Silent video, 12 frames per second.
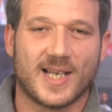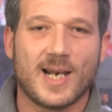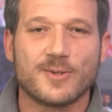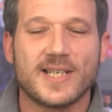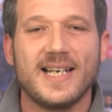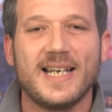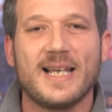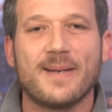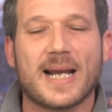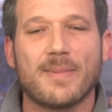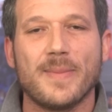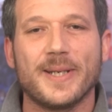اهلا وسهلا
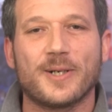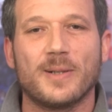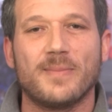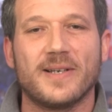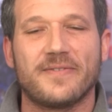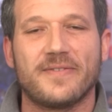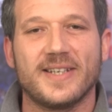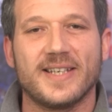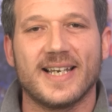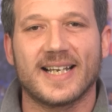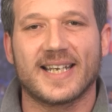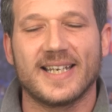مرحبا بكم
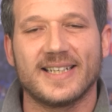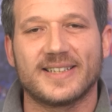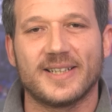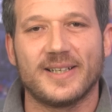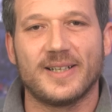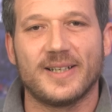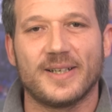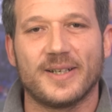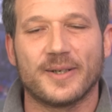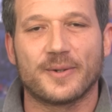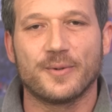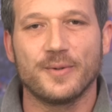في حكايه
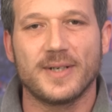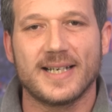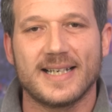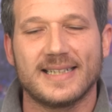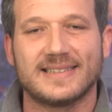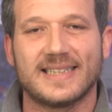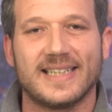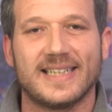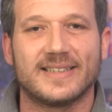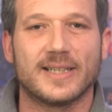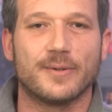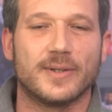الكوره سي
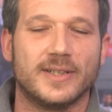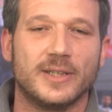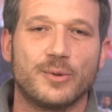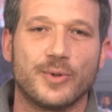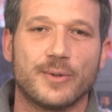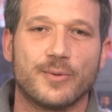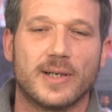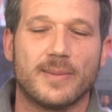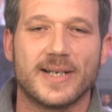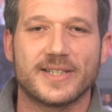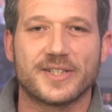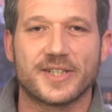توا نتوي
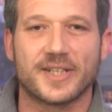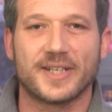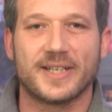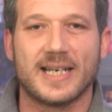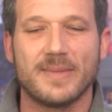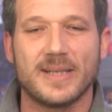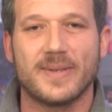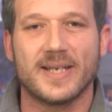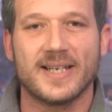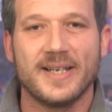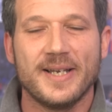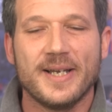ماتش ناميبيا
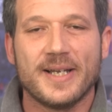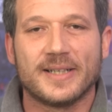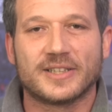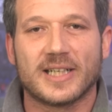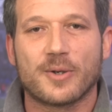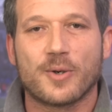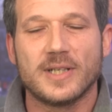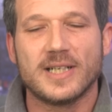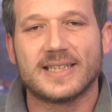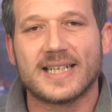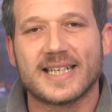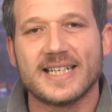ان شاء الله كل
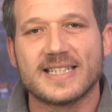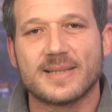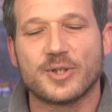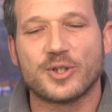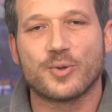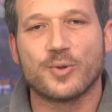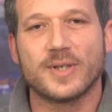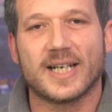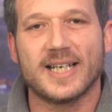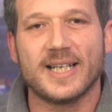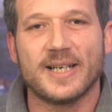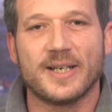التركيز باش يكون
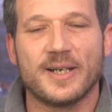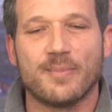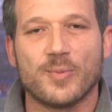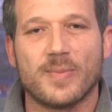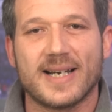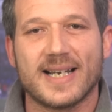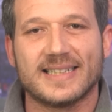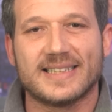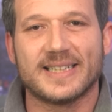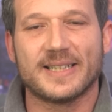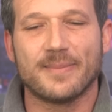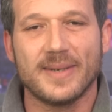على مباراه
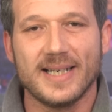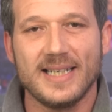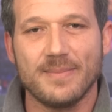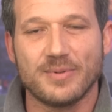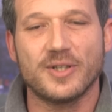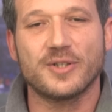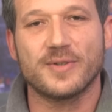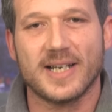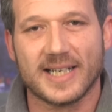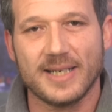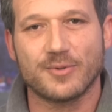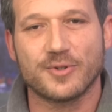مالي باش نرجعوا
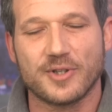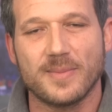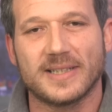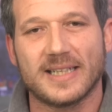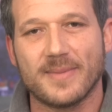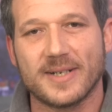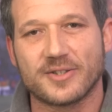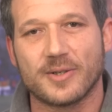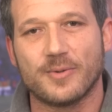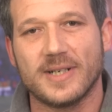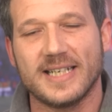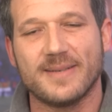نحكيو جوستوم على الماتش
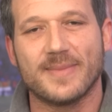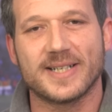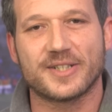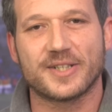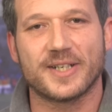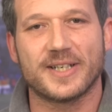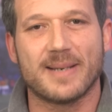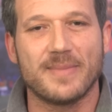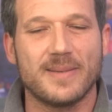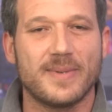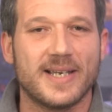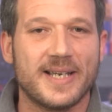الاولاني ماتش
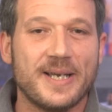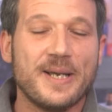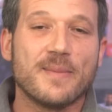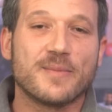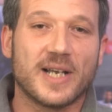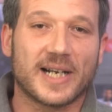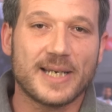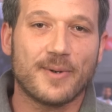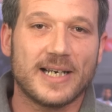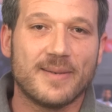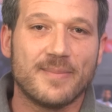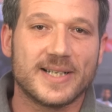ناميبيا باش نحكيو
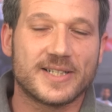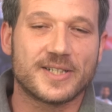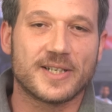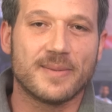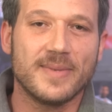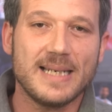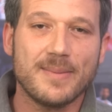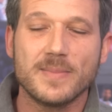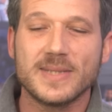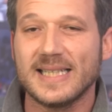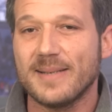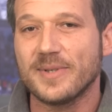على ماتش مالي ما
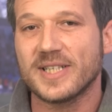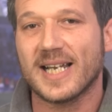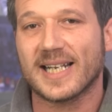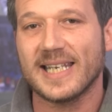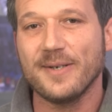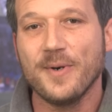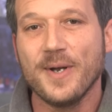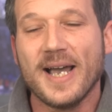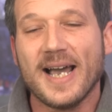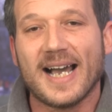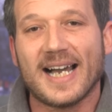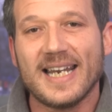بزاد باش نحكيو
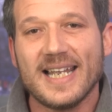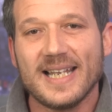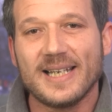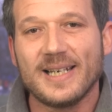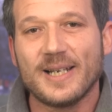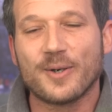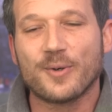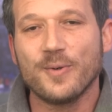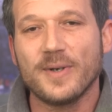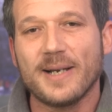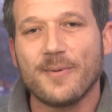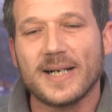على
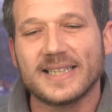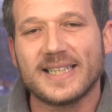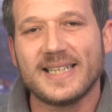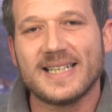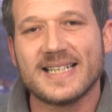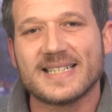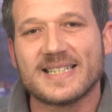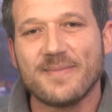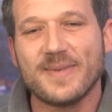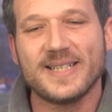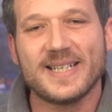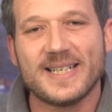الكوره وقت
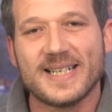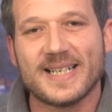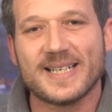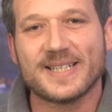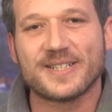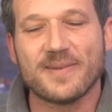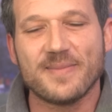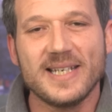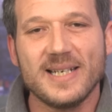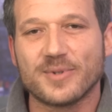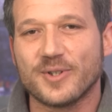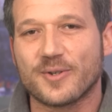الزمن
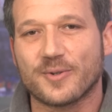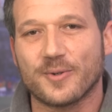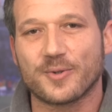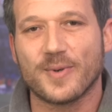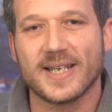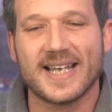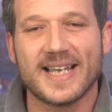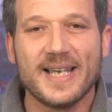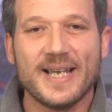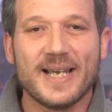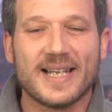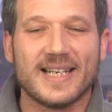الجميل باش نرجعوا شويه
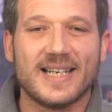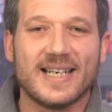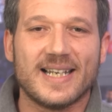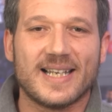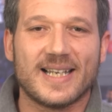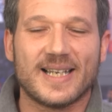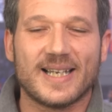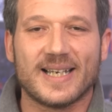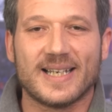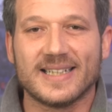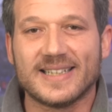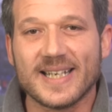
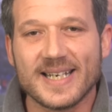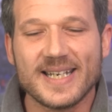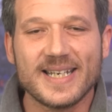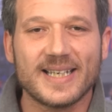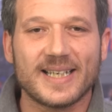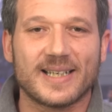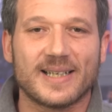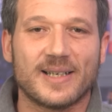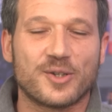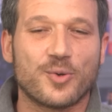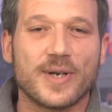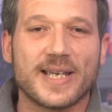للتاريخ
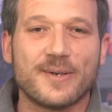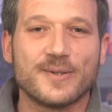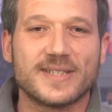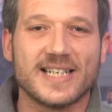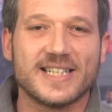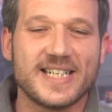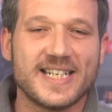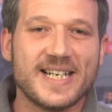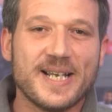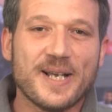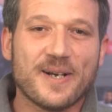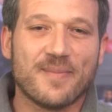شويه نوستالجي
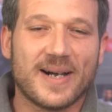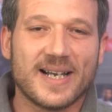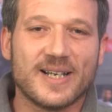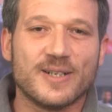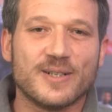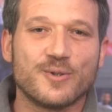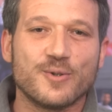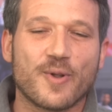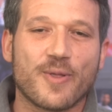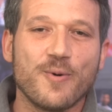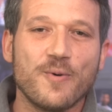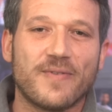مع زوز
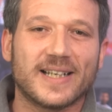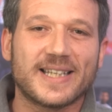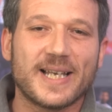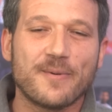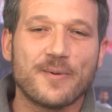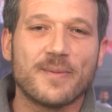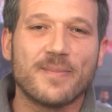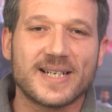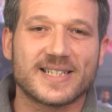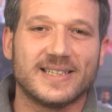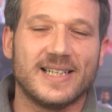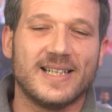ضيوف عطاو
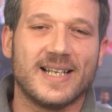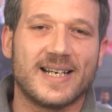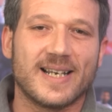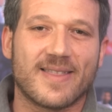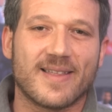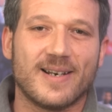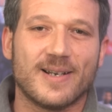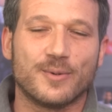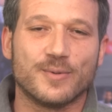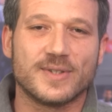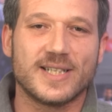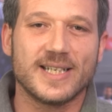برشا للرياضه
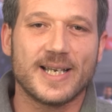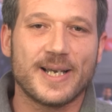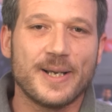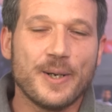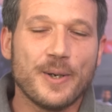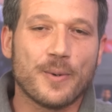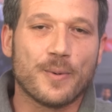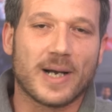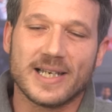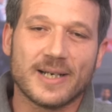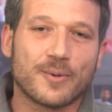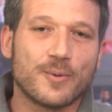التونسيه
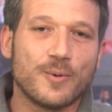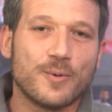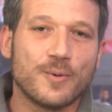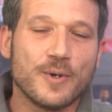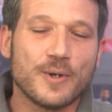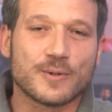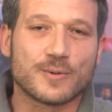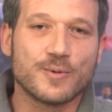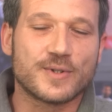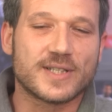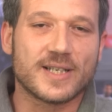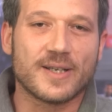وخلينا نقولوا
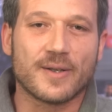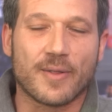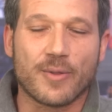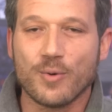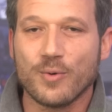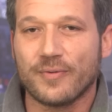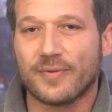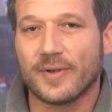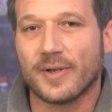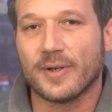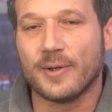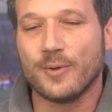زوز ضيوف
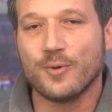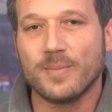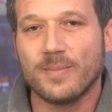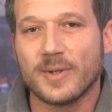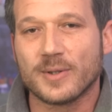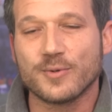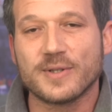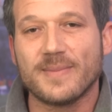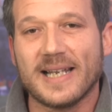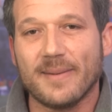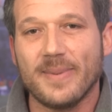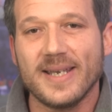اليوم زوز
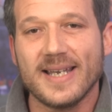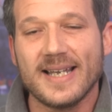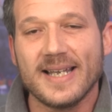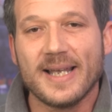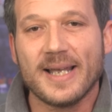ملاعبيه